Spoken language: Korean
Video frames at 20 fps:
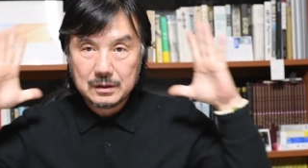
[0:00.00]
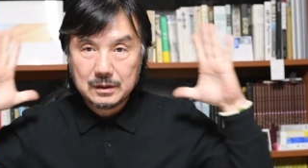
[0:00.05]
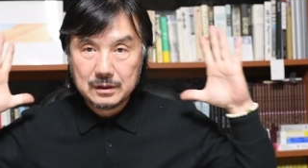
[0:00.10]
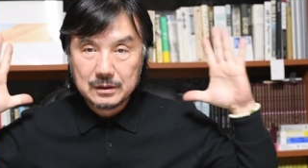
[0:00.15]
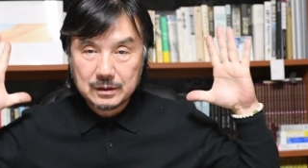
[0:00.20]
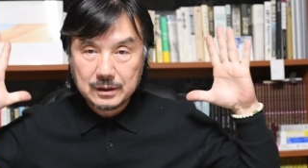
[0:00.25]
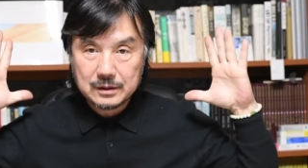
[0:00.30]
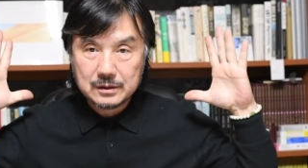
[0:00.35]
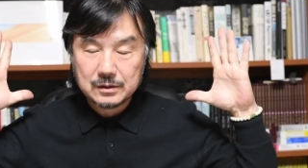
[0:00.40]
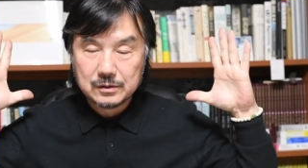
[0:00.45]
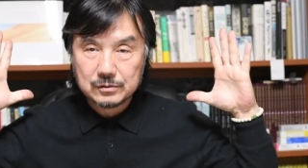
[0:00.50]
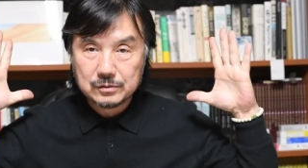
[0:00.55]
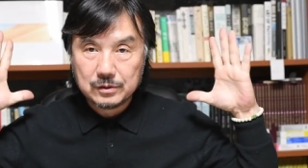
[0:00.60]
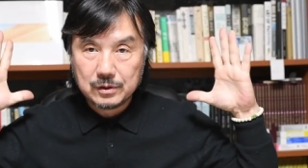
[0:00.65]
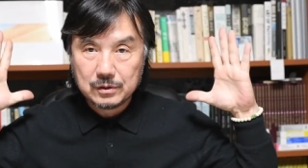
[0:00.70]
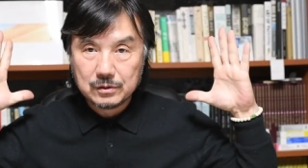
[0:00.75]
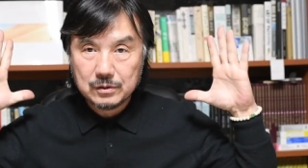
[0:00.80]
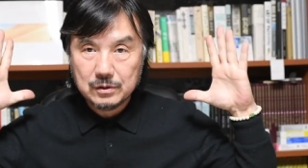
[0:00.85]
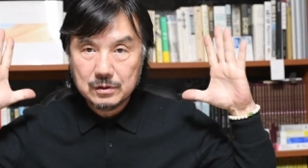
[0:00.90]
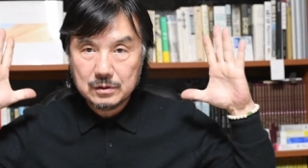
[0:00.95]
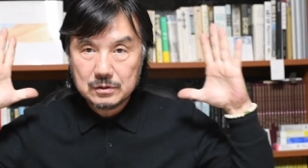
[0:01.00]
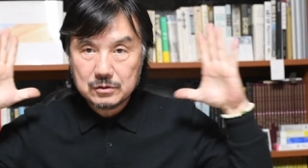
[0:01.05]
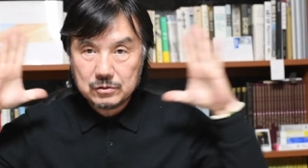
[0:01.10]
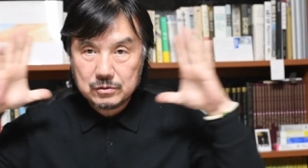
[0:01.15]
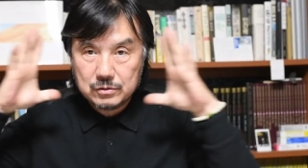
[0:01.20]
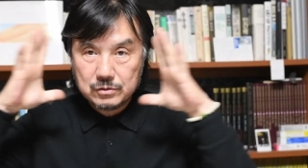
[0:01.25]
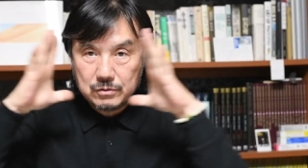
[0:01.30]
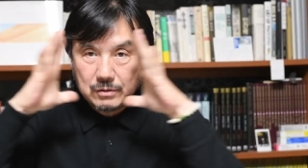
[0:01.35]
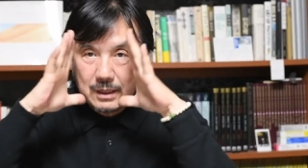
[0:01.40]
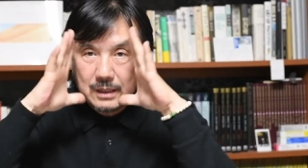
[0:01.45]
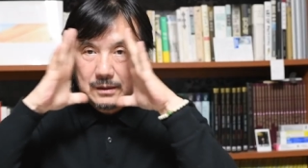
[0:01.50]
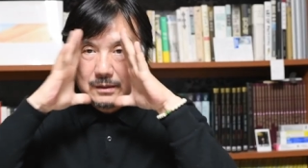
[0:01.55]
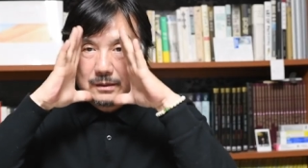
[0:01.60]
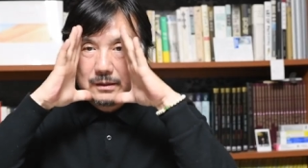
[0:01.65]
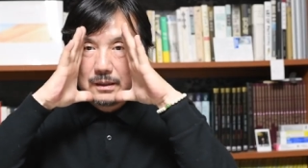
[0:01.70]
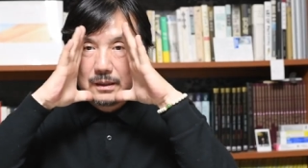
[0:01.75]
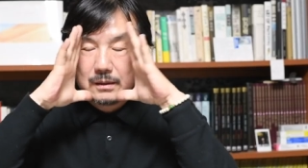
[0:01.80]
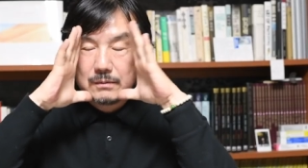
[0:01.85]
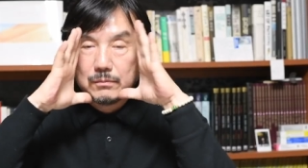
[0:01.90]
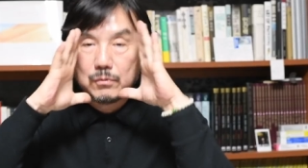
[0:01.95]
이렇게 찍을 수도 있고, 쫙
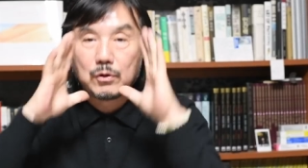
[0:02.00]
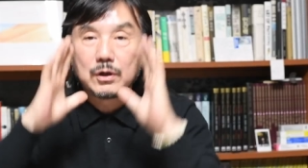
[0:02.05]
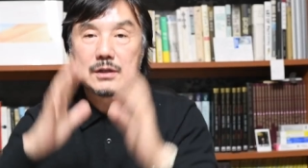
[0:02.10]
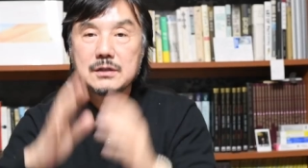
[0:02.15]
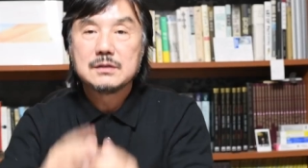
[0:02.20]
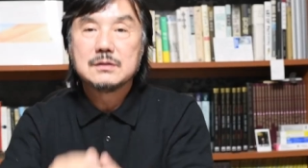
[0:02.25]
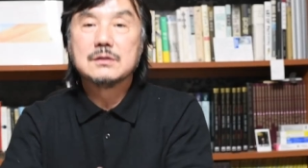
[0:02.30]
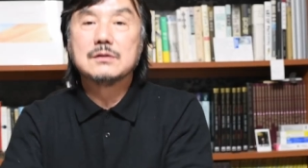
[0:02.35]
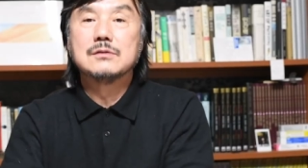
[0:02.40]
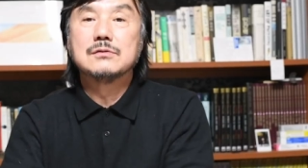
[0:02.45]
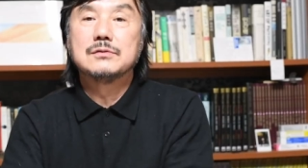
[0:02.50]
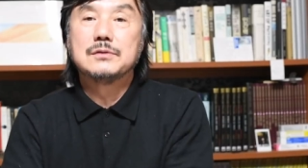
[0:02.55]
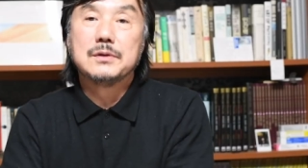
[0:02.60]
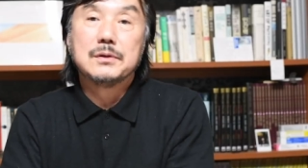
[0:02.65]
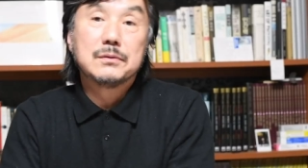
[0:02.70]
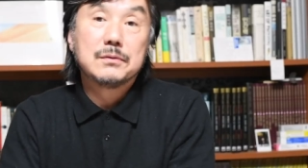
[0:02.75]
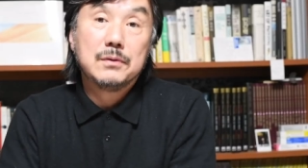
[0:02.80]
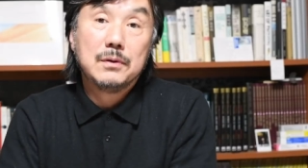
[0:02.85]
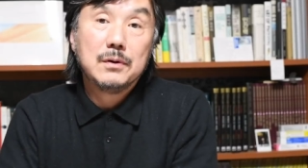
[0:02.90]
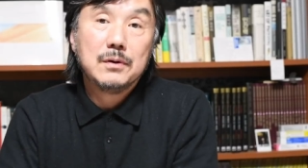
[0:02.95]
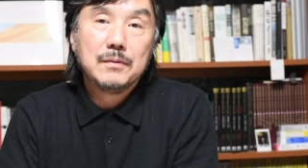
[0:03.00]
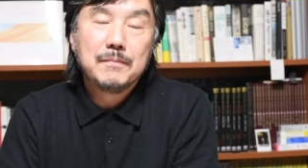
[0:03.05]
이렇게 몰아서 찍을 수도 있고.